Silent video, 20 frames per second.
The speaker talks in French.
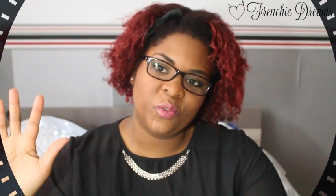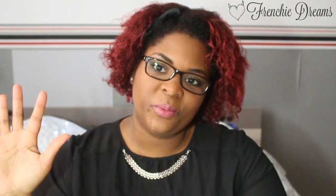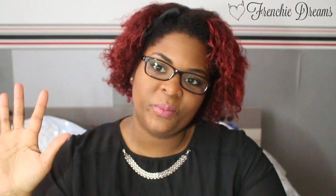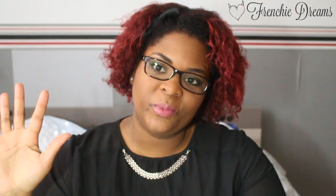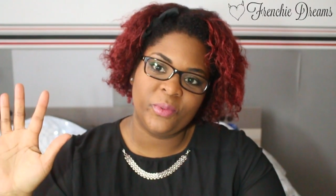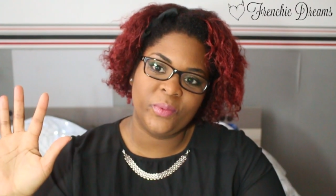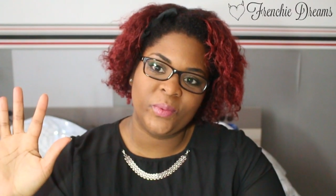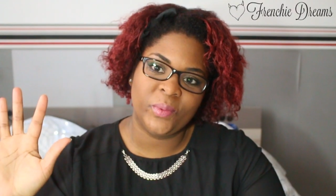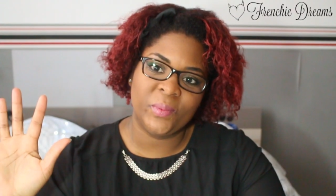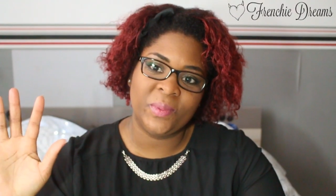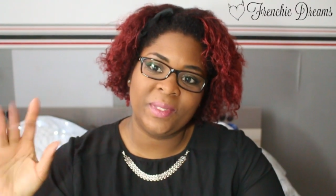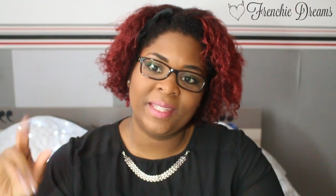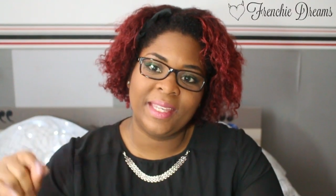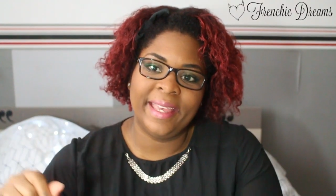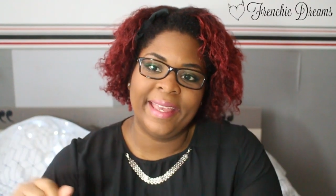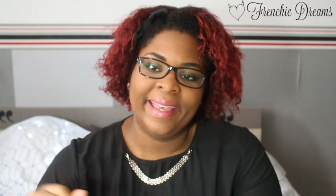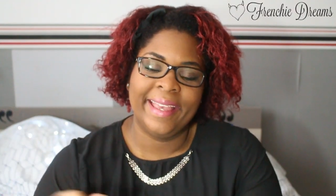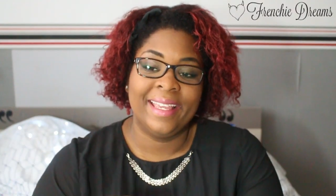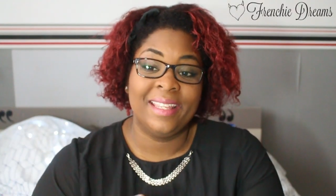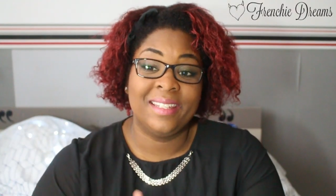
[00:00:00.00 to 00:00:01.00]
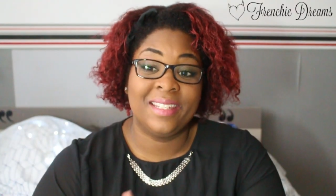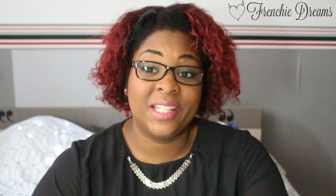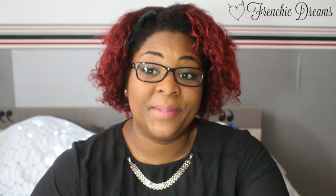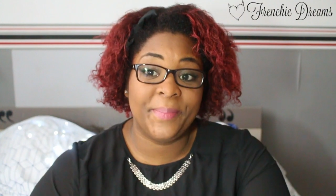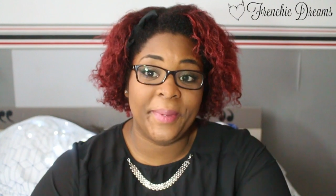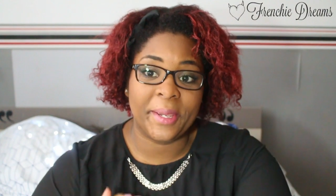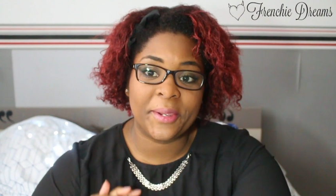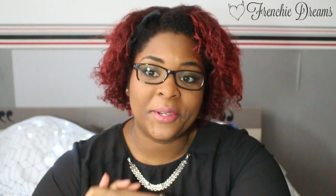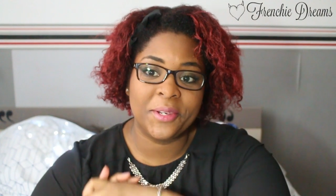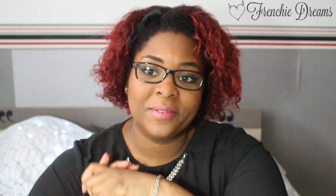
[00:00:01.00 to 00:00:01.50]
tout le monde
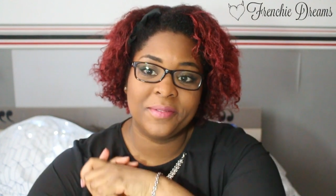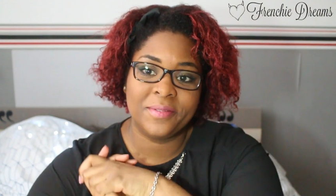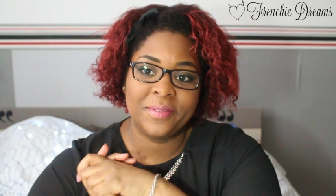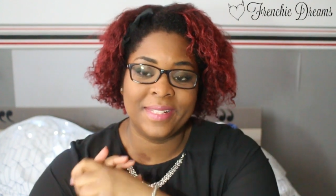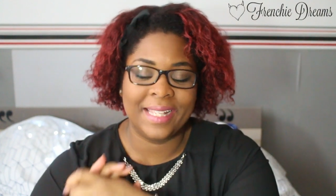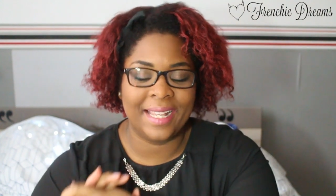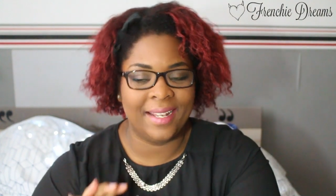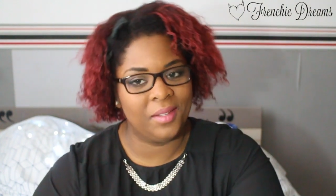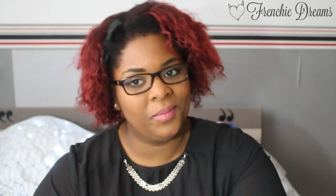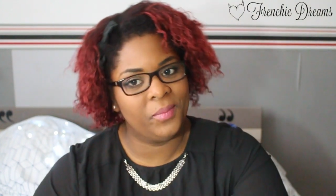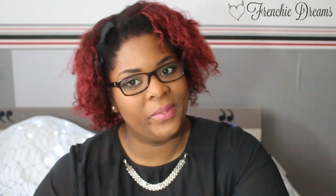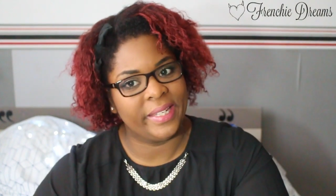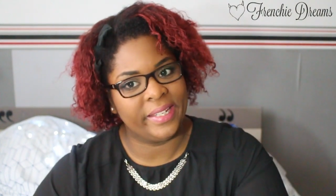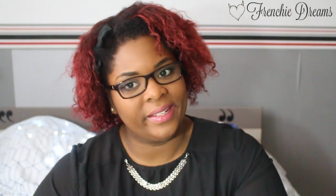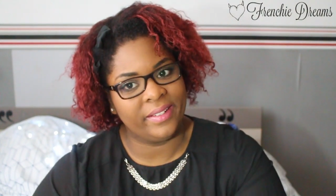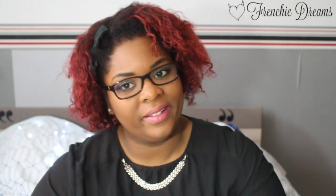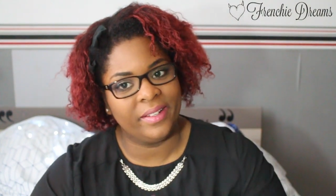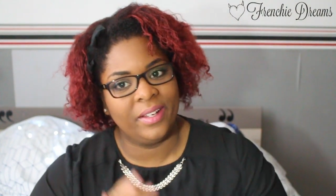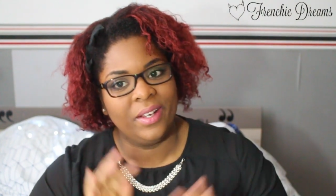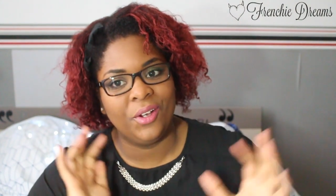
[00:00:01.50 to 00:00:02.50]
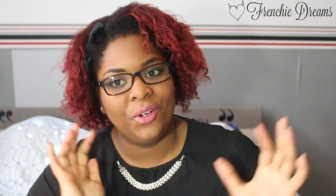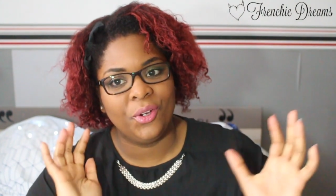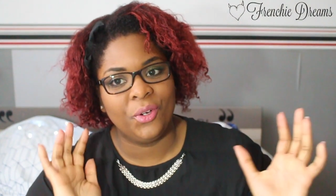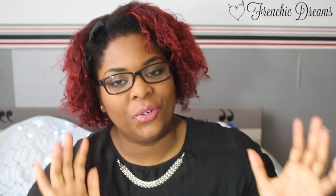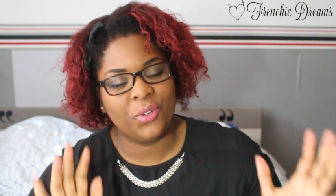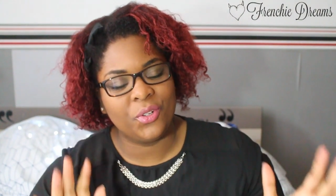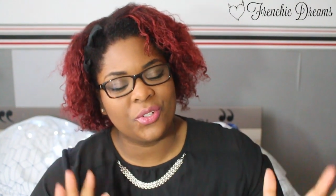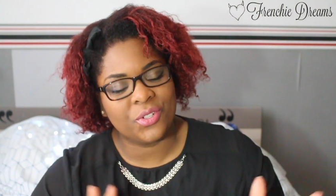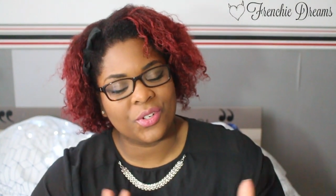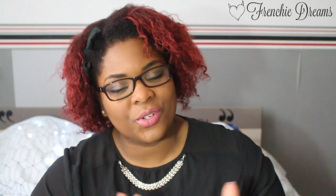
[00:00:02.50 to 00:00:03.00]
J'espère que vous allez bien.
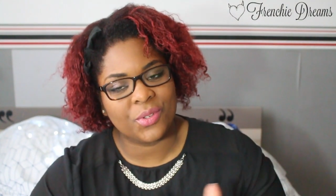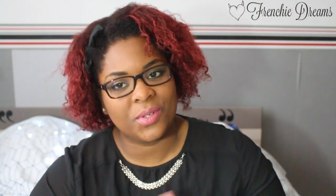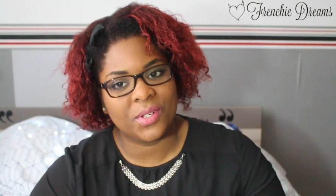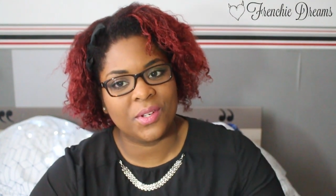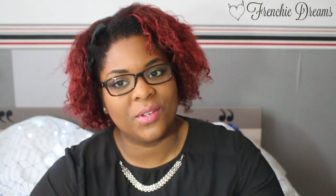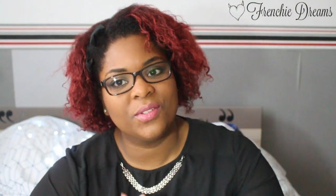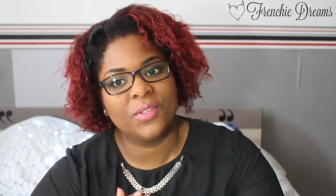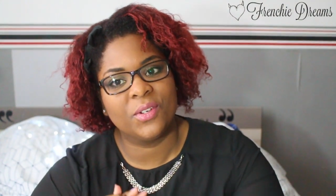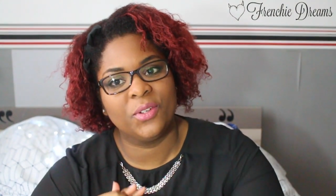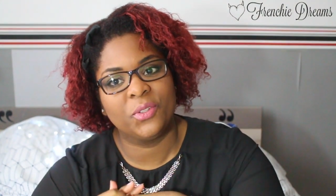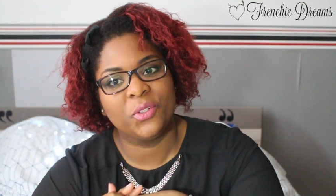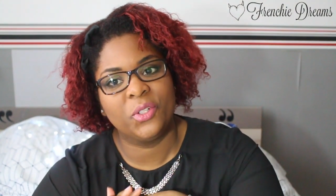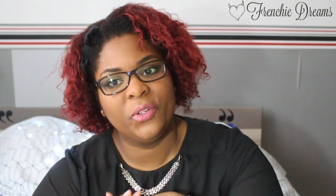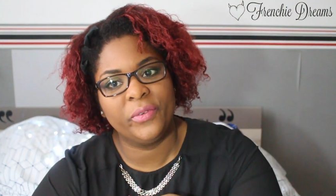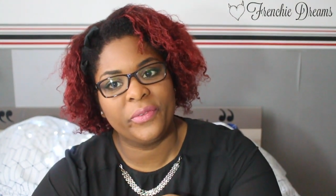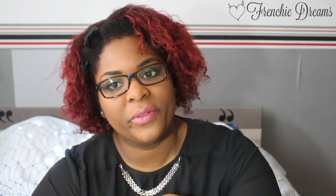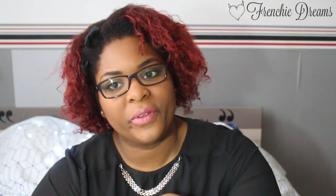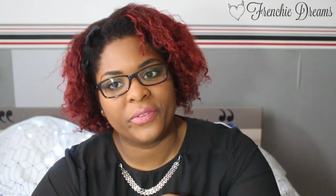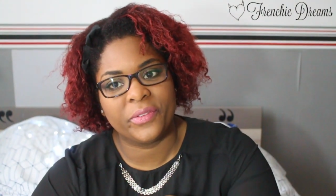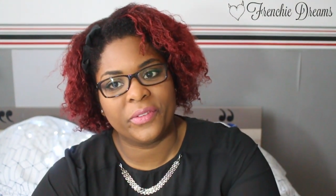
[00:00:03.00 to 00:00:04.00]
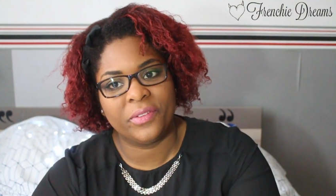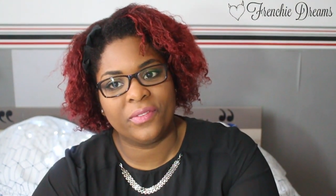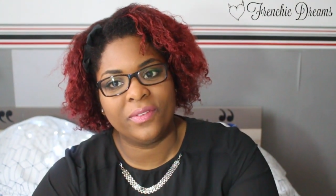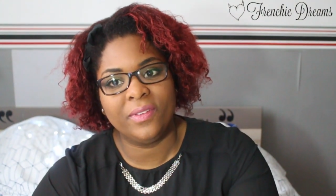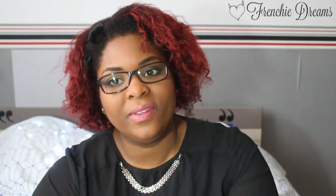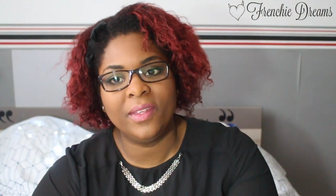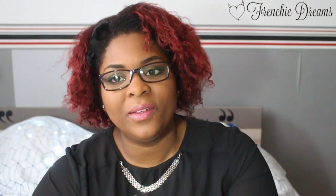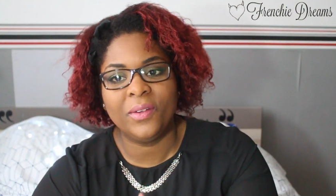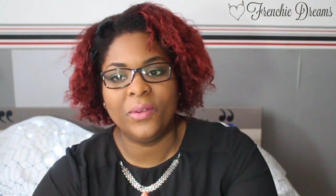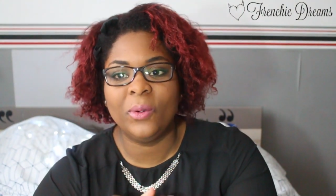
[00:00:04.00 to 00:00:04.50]
Aujourd'hui on se retrouve dans une
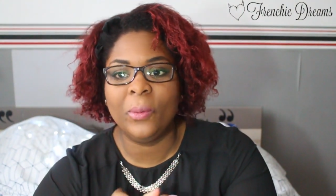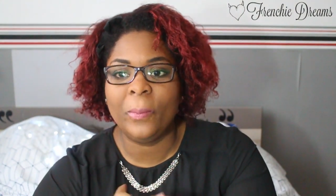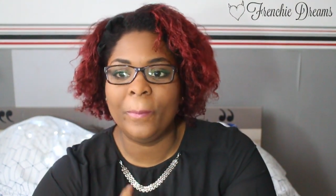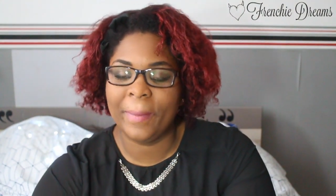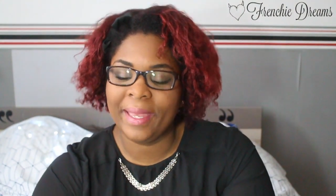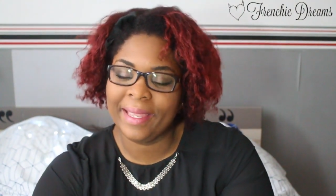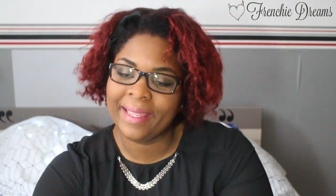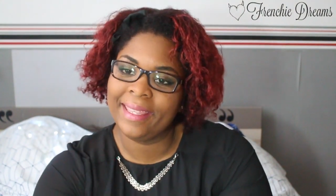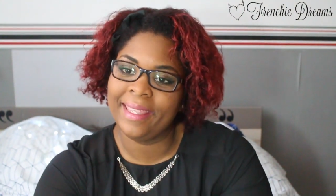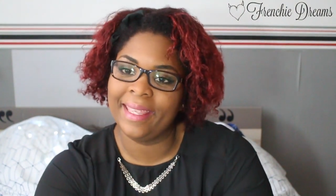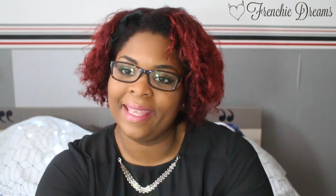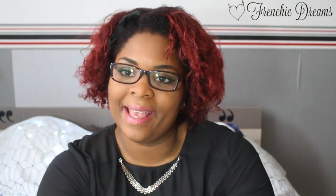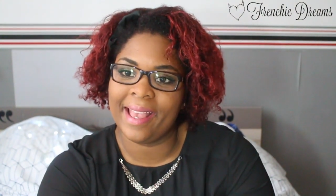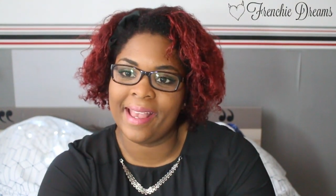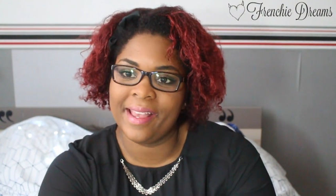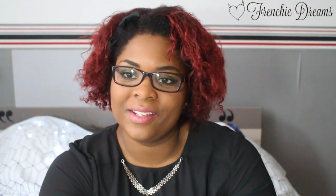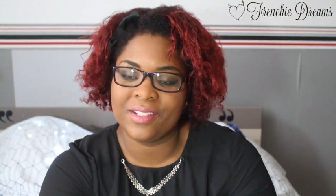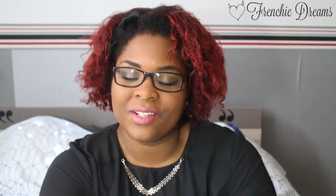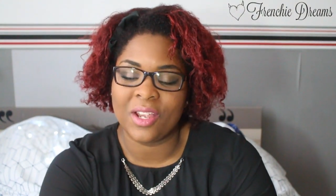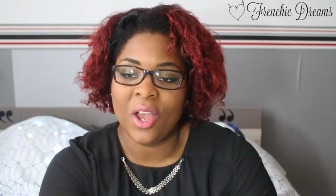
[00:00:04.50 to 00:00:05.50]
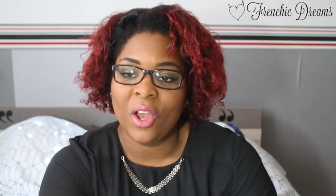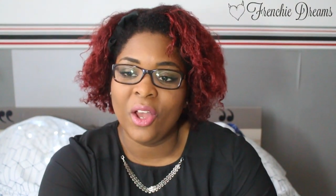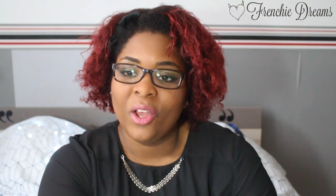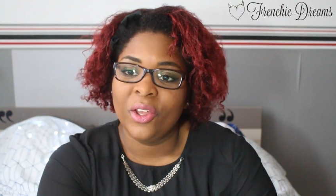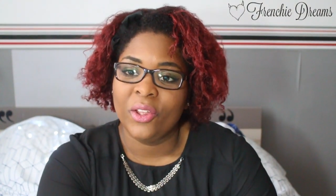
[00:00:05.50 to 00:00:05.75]
vidéo maquillage.